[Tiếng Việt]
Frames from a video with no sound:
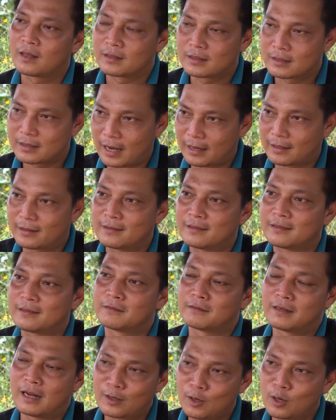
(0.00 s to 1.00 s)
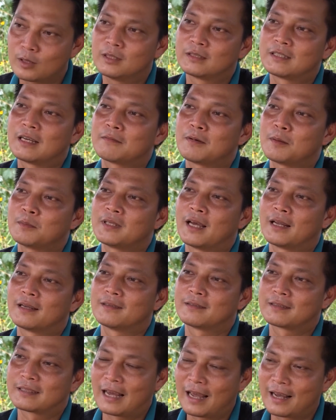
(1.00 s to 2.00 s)
sạch để có được sản phẩm sạch
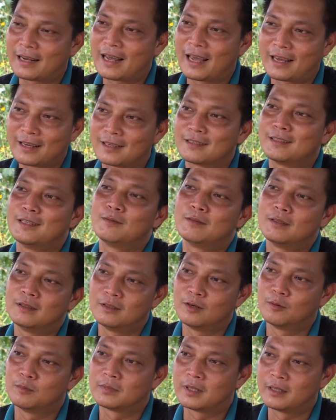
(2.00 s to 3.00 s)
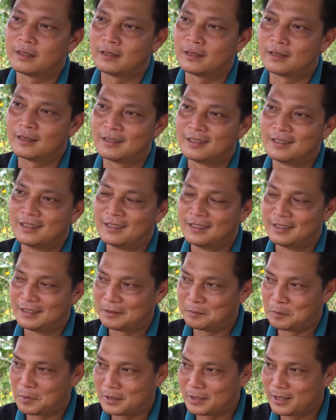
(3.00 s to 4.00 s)
càng ngày càng nhiều người dùng thì
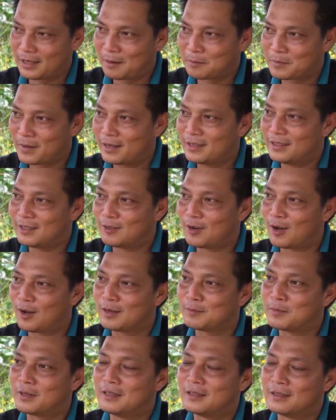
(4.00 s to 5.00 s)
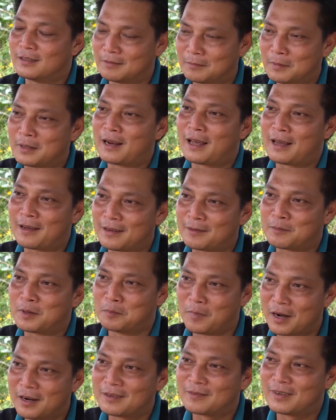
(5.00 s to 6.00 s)
mình sẽ cảm thấy điều đó mình mình là
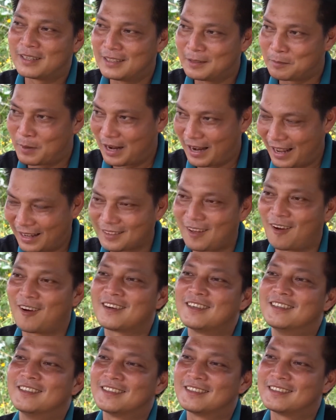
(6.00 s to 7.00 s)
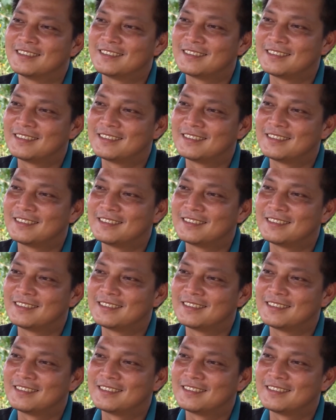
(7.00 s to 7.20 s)
mình mừng bởi vì mình lan tỏa được